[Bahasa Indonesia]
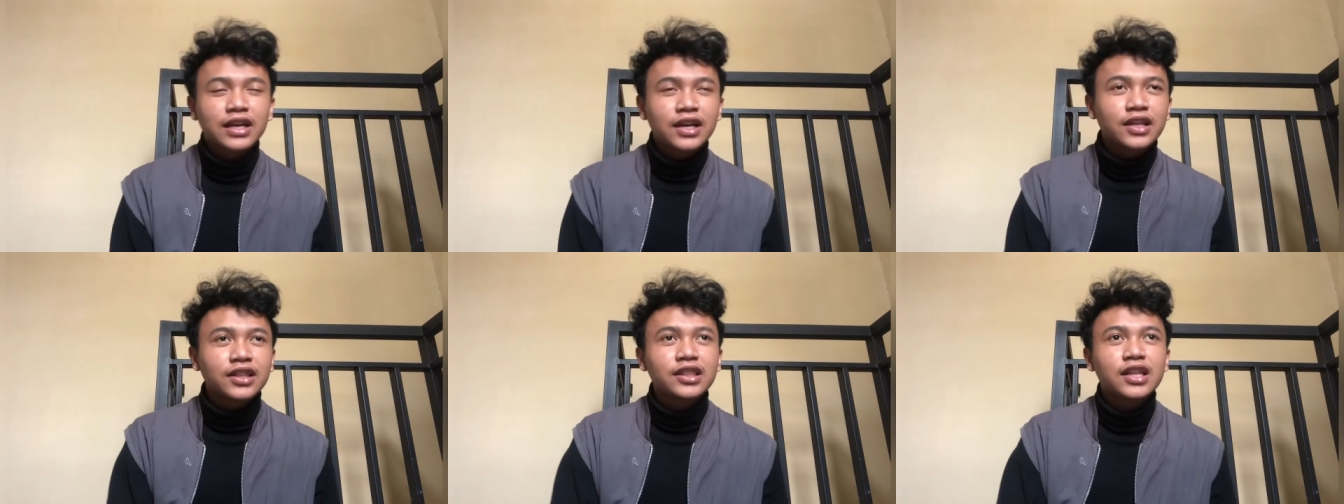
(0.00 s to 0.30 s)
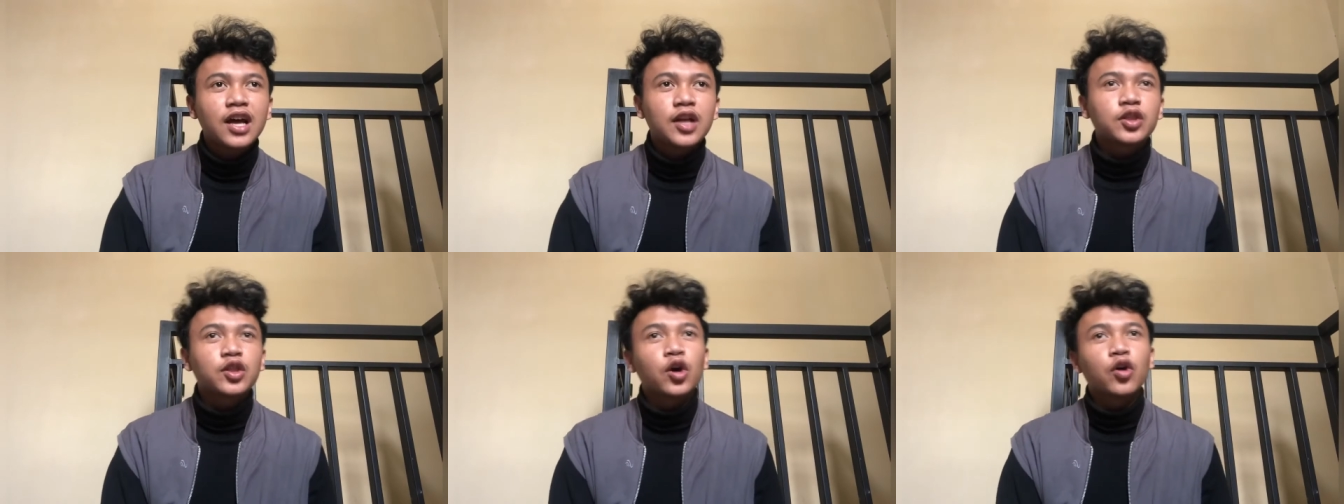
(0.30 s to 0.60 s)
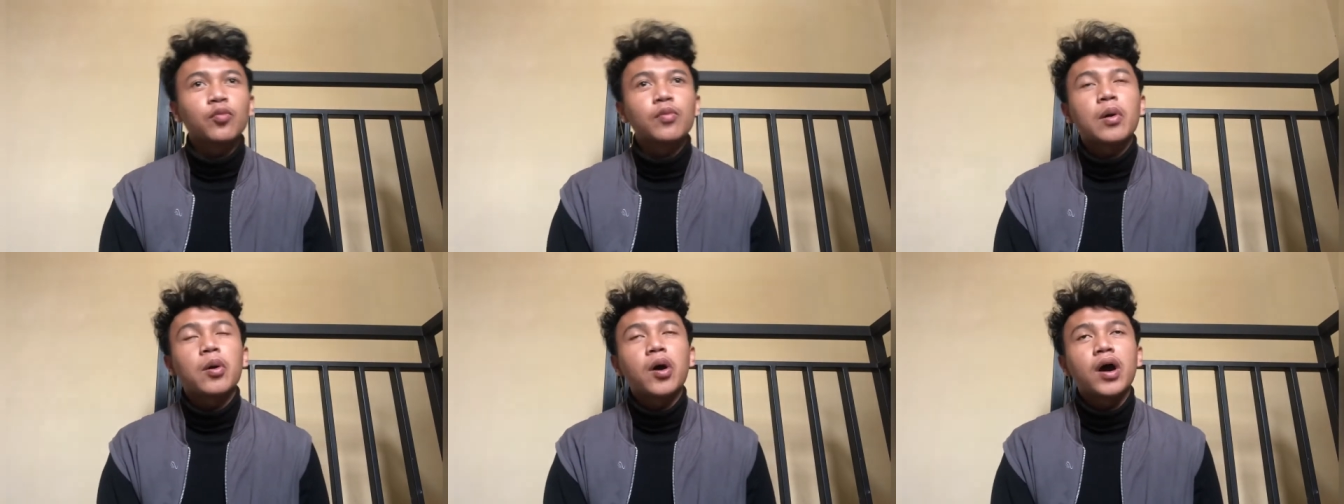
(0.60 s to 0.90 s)
kita
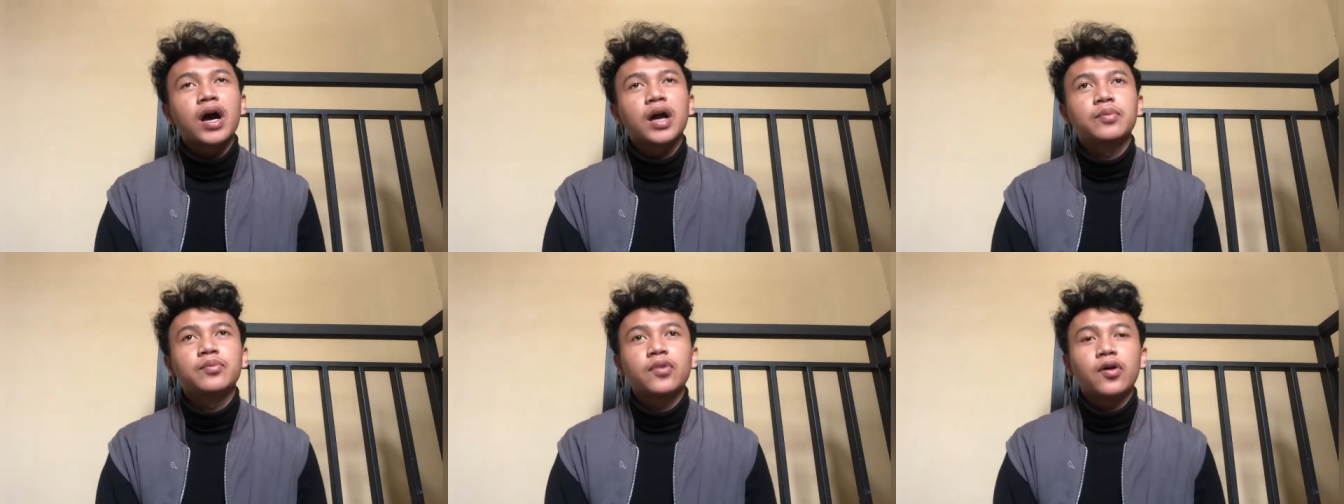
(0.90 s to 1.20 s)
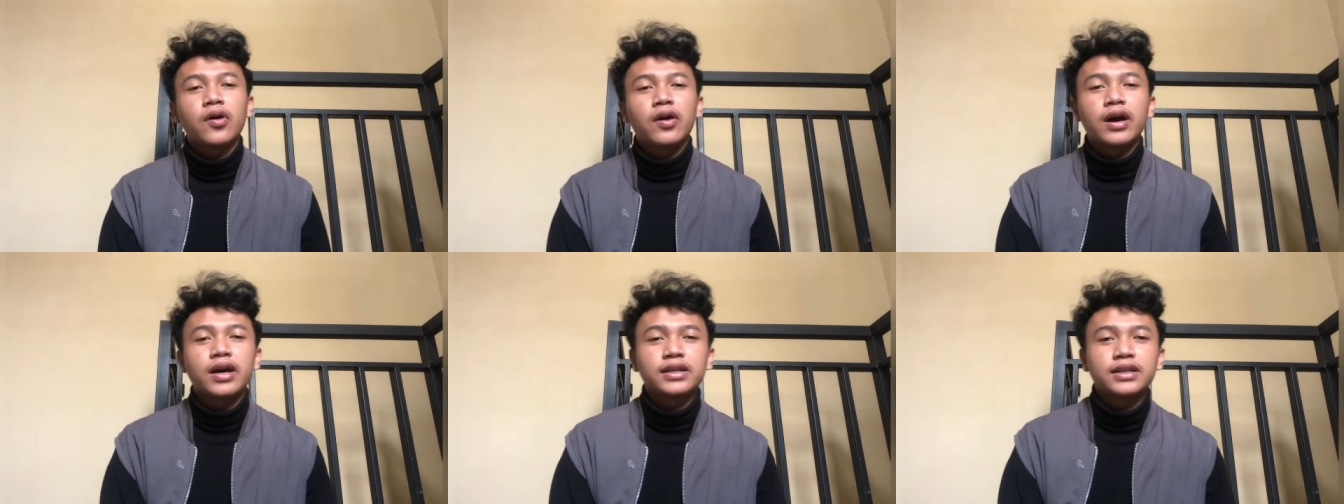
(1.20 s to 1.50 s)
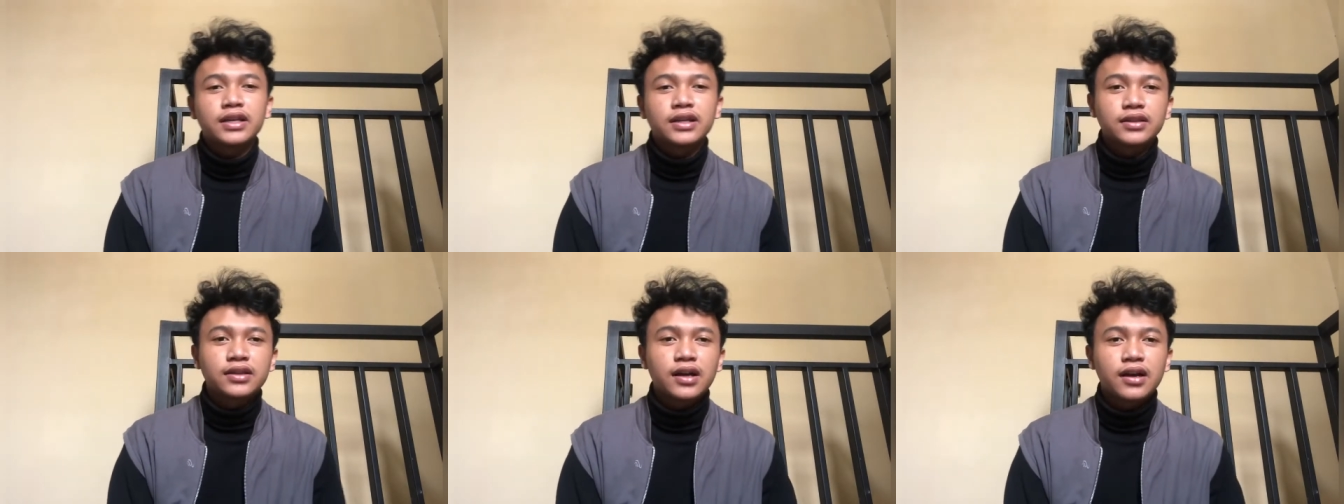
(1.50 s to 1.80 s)
atau bawahan-bawahan
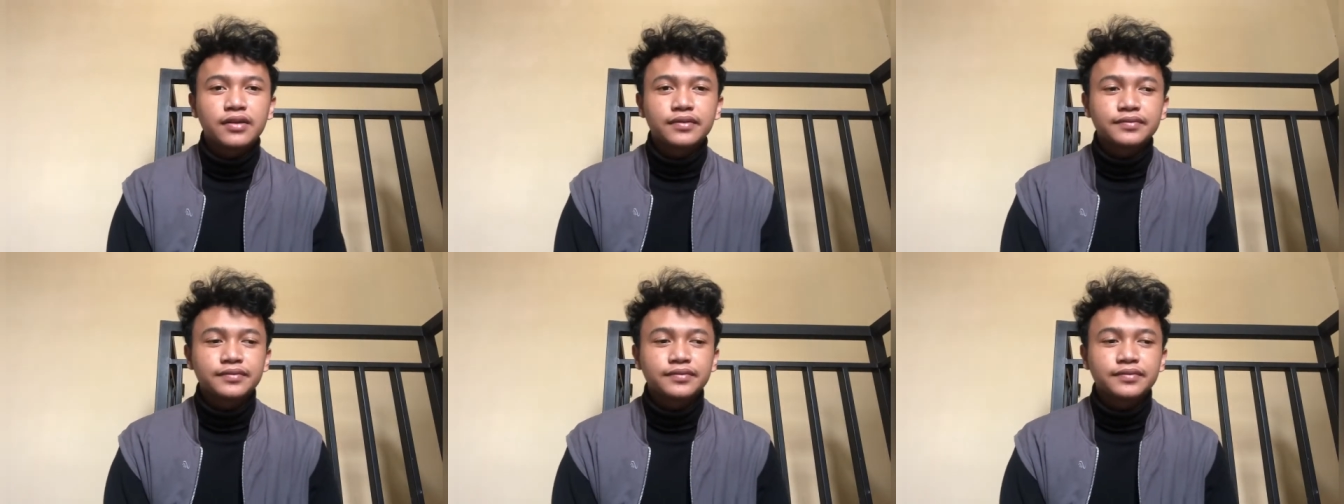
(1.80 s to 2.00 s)
kita